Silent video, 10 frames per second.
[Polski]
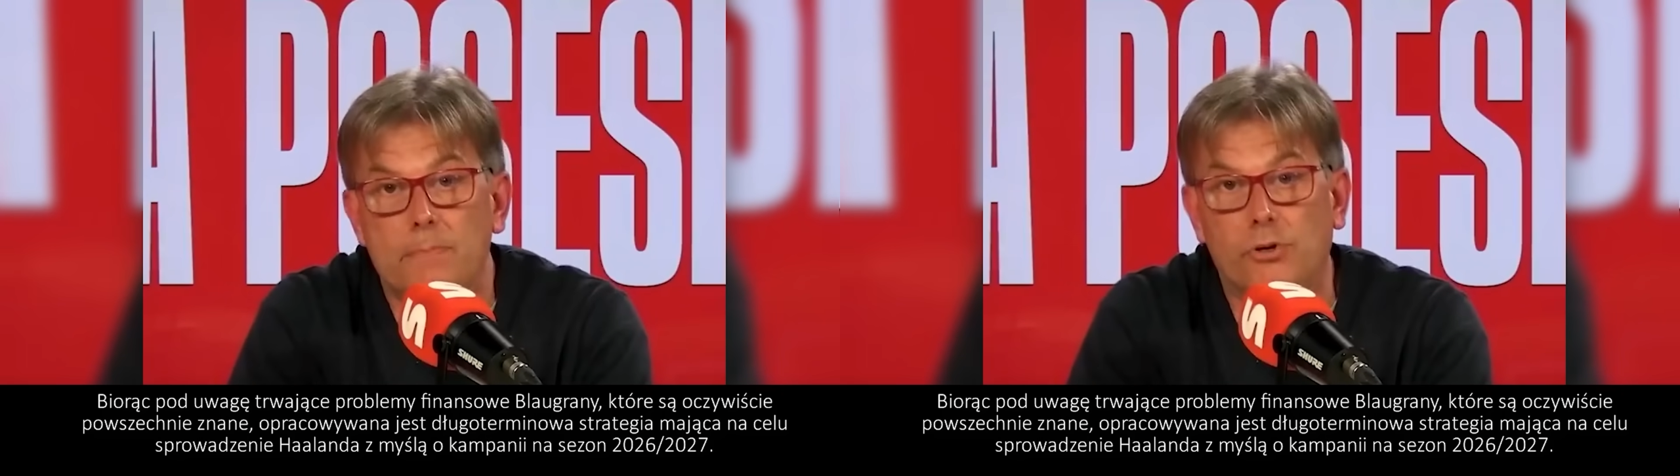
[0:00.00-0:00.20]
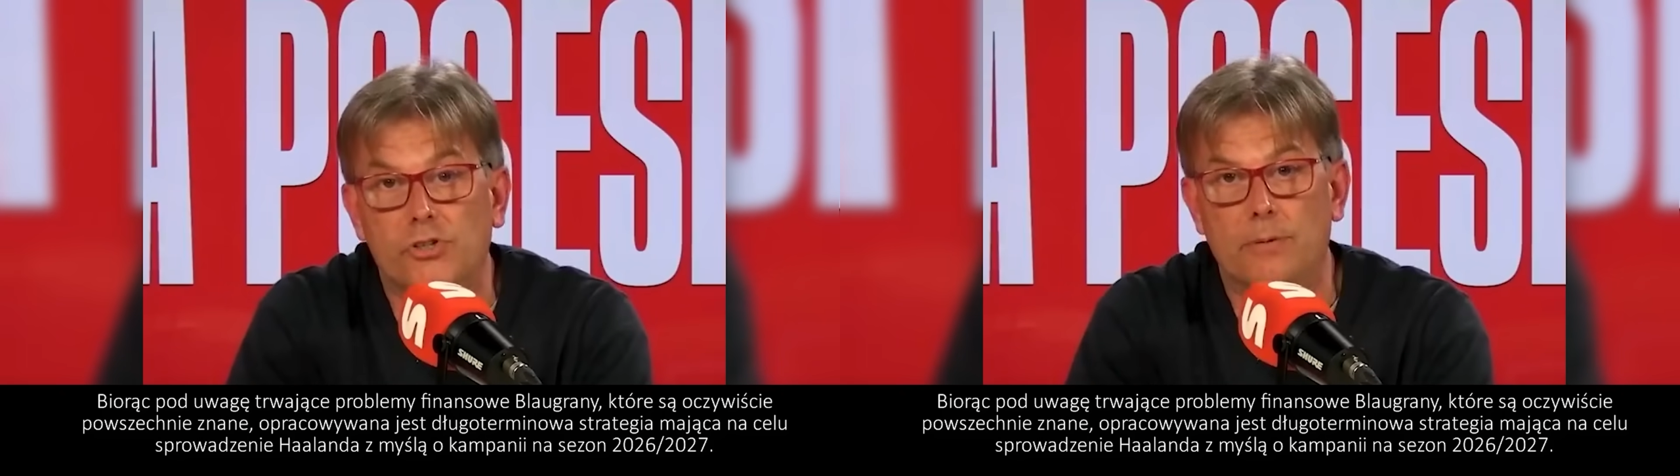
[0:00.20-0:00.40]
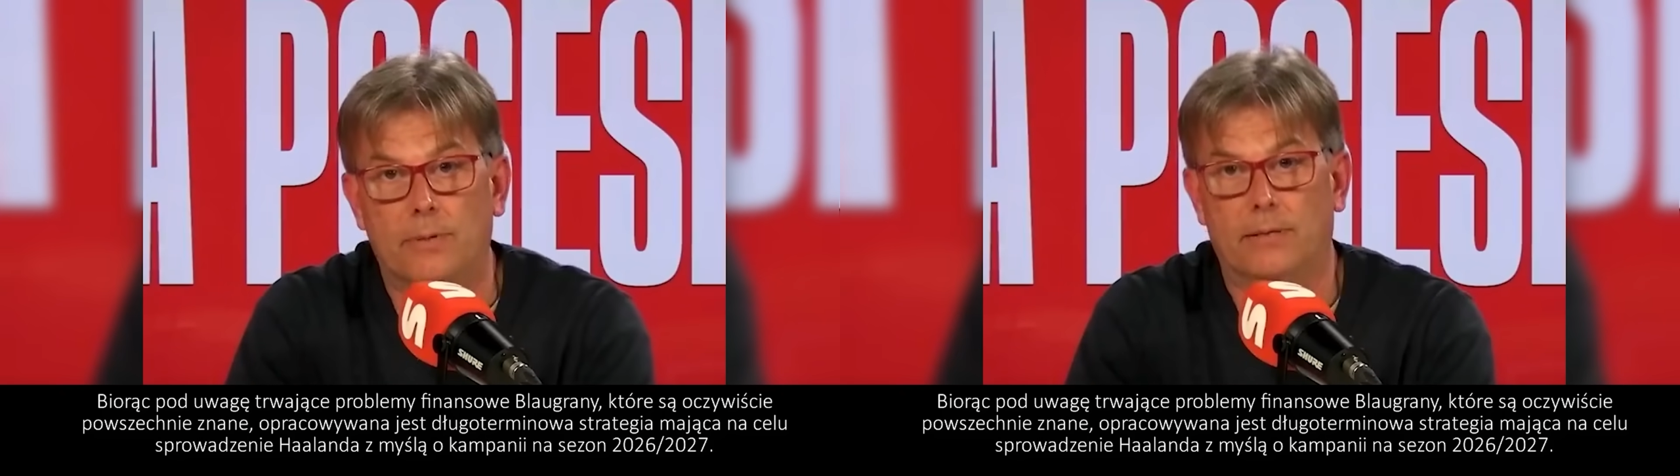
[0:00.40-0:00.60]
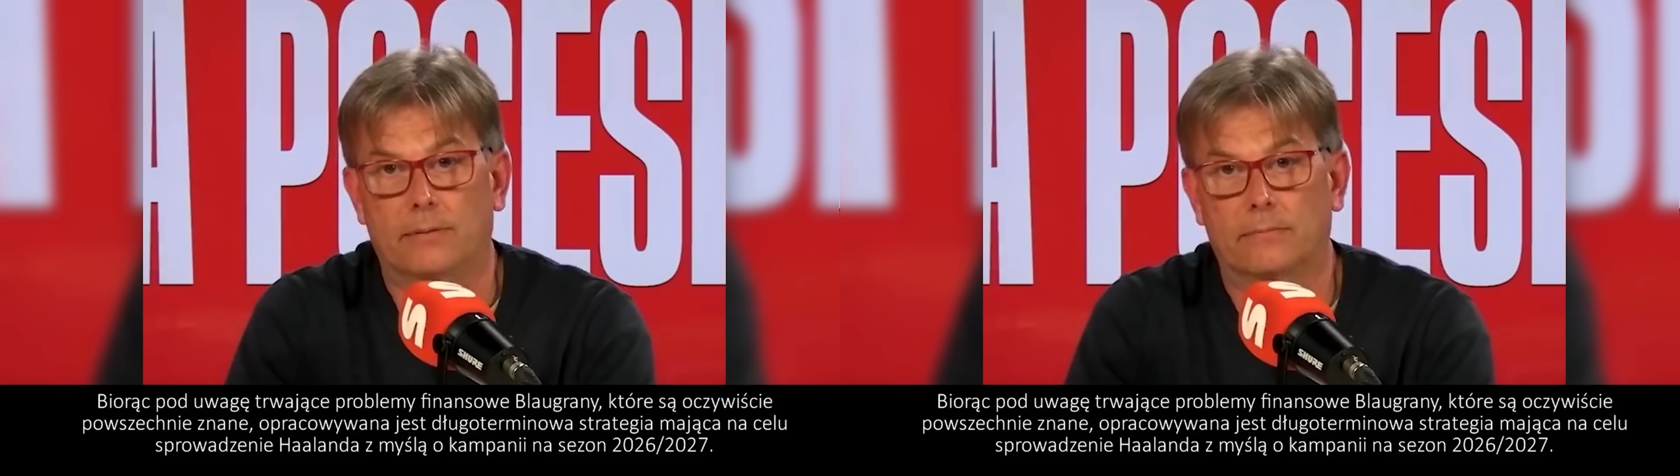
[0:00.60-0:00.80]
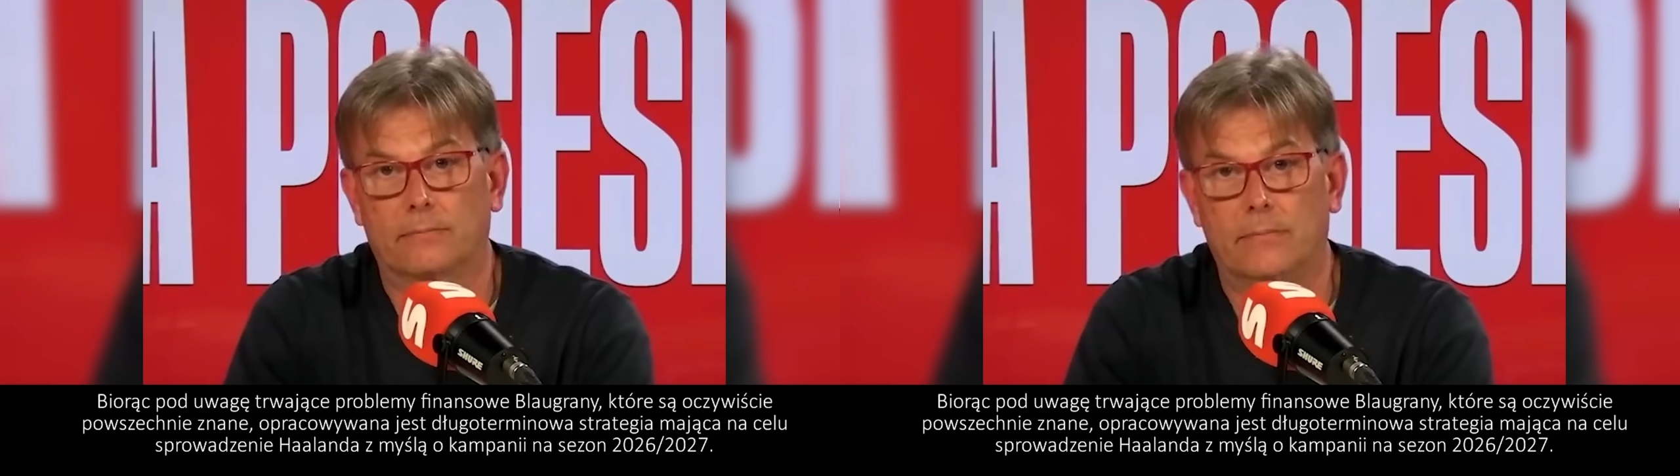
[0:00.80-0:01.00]
es imposible,
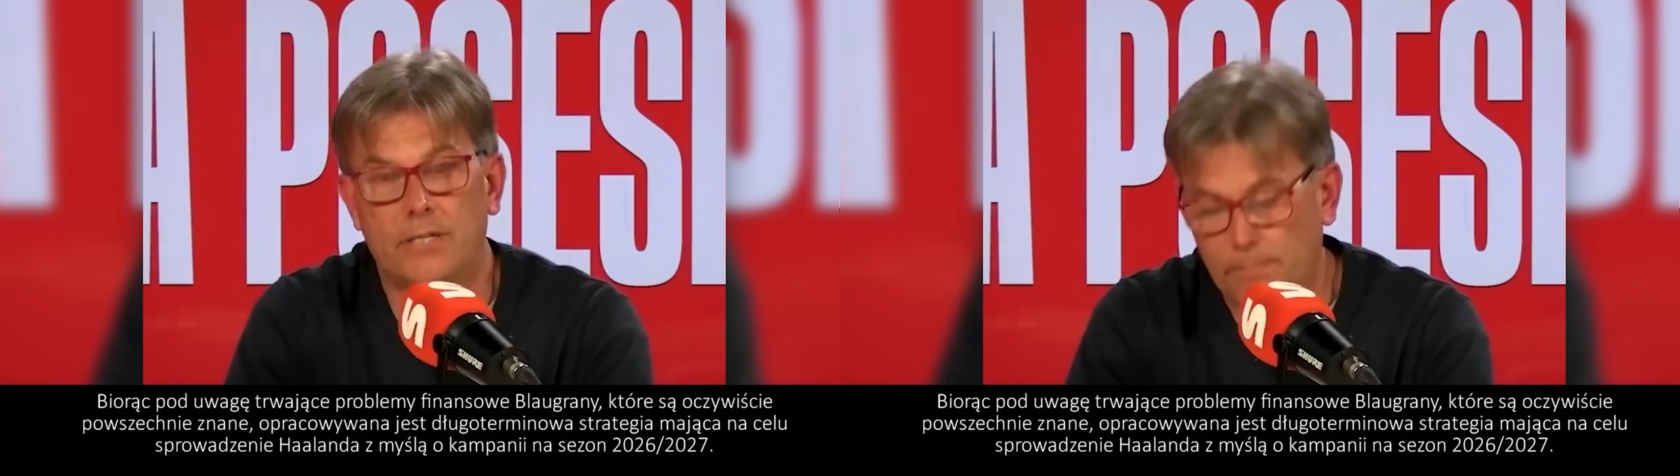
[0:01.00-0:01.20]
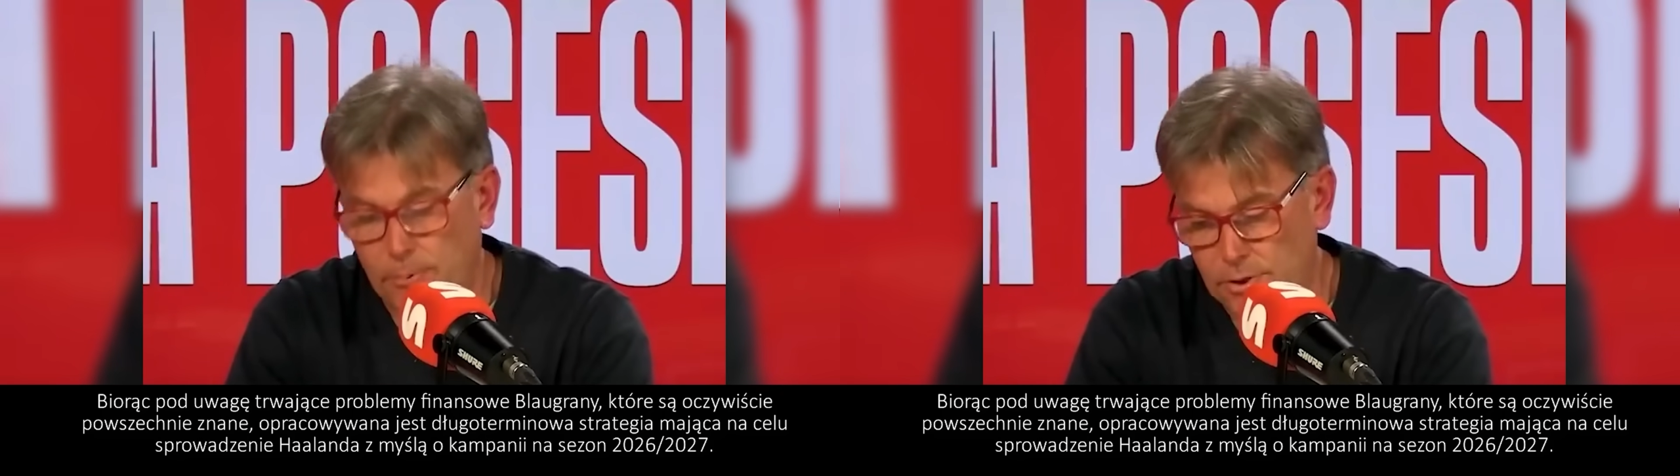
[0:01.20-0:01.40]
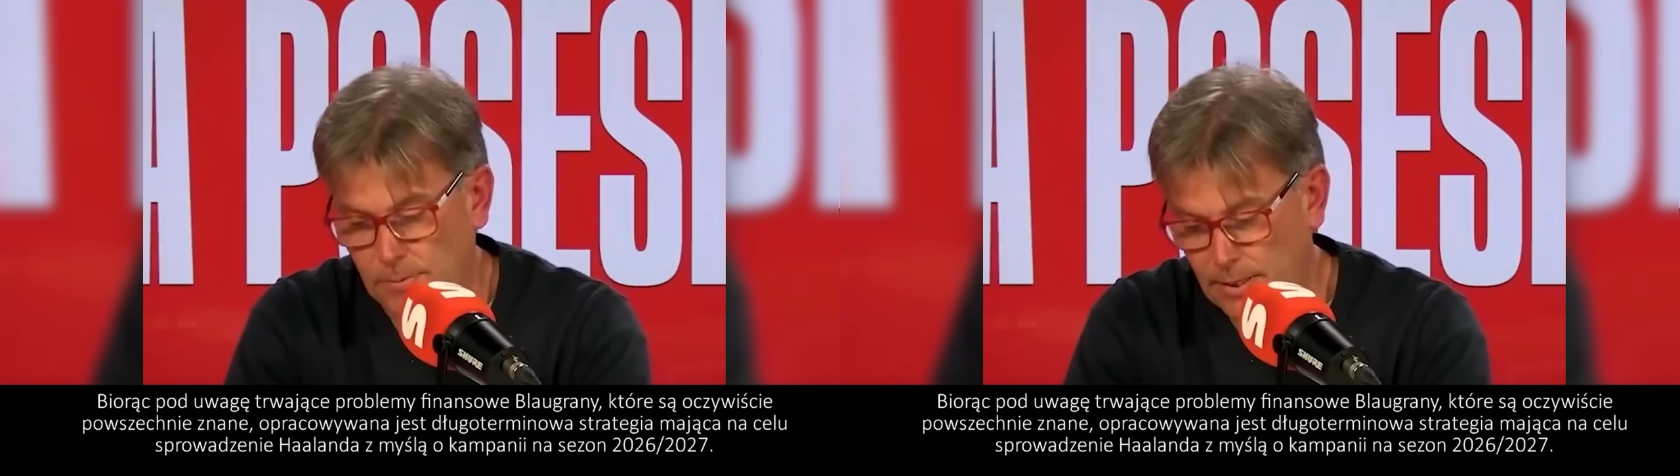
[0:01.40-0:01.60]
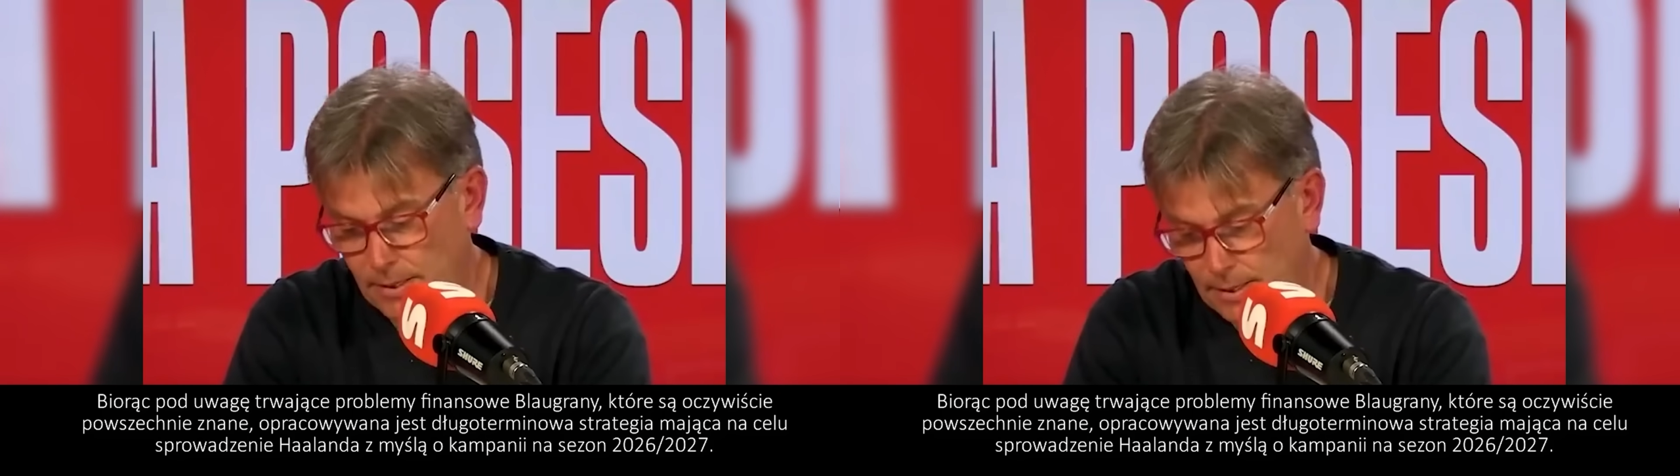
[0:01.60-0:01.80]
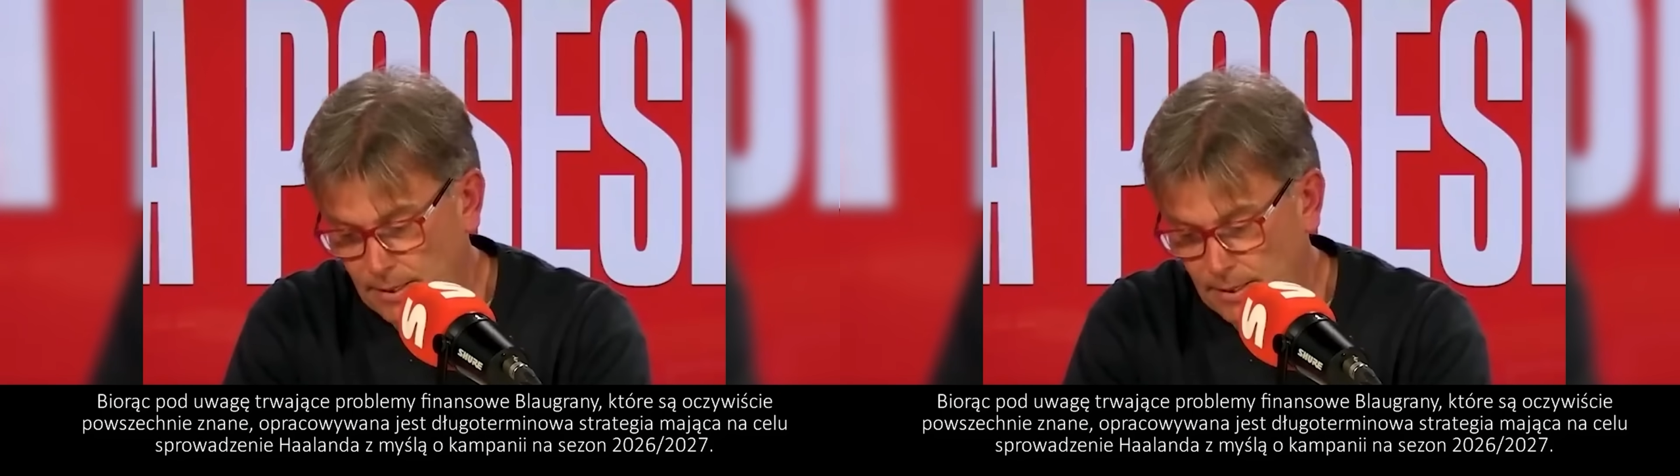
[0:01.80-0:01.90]
es imposible.